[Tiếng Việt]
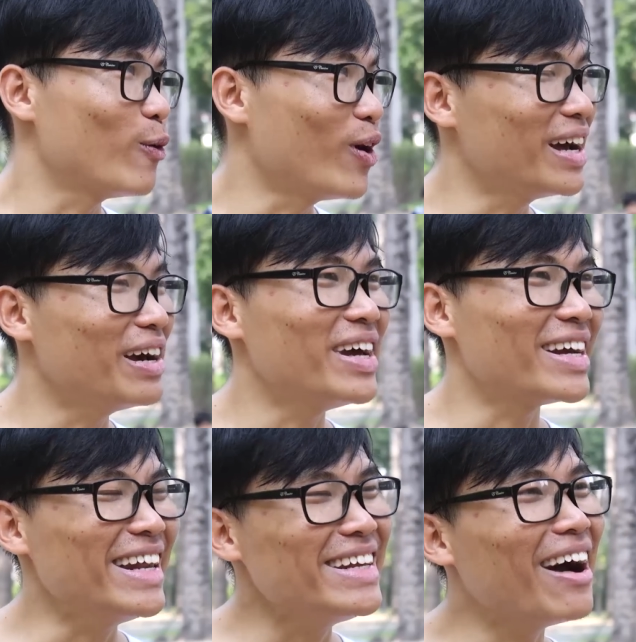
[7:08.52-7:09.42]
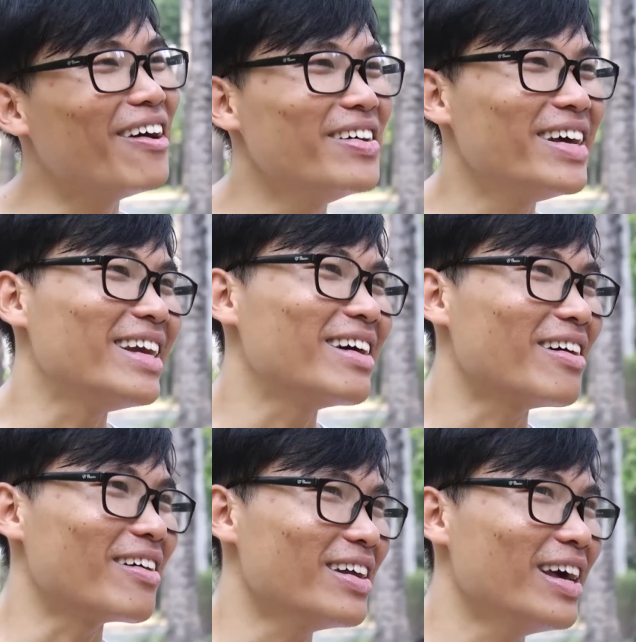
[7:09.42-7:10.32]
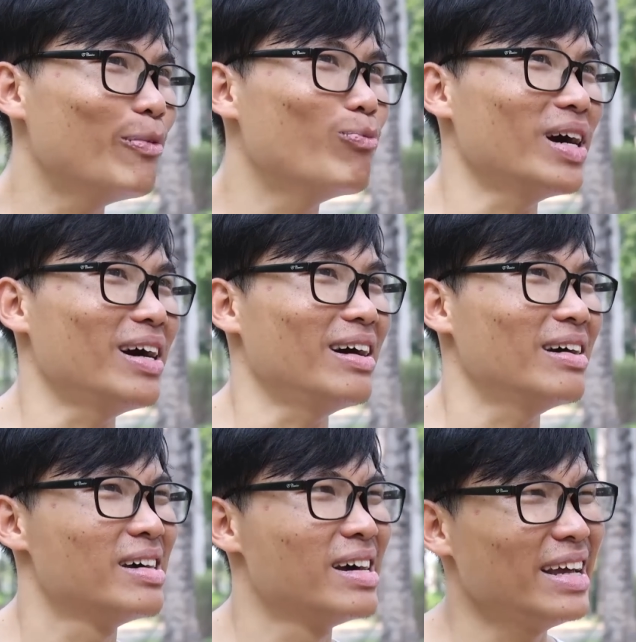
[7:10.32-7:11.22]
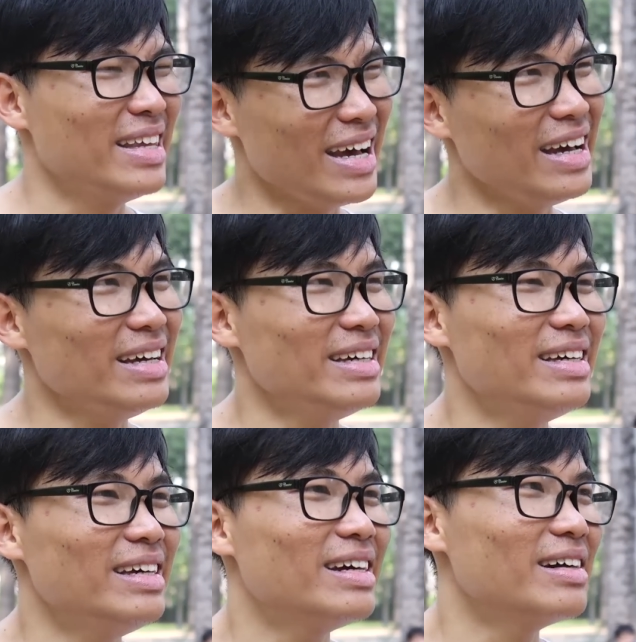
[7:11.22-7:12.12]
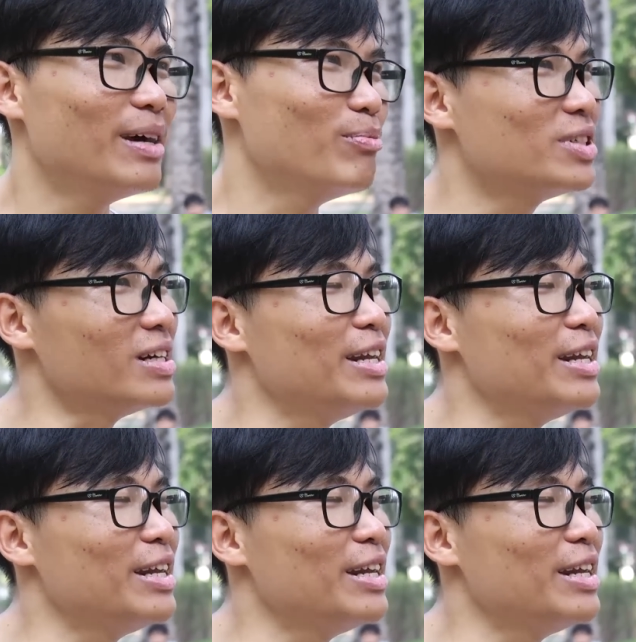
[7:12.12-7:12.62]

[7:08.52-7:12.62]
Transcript: ngoài cái việc đánh nhau thì nó còn có thêm là nhảy có thêm sự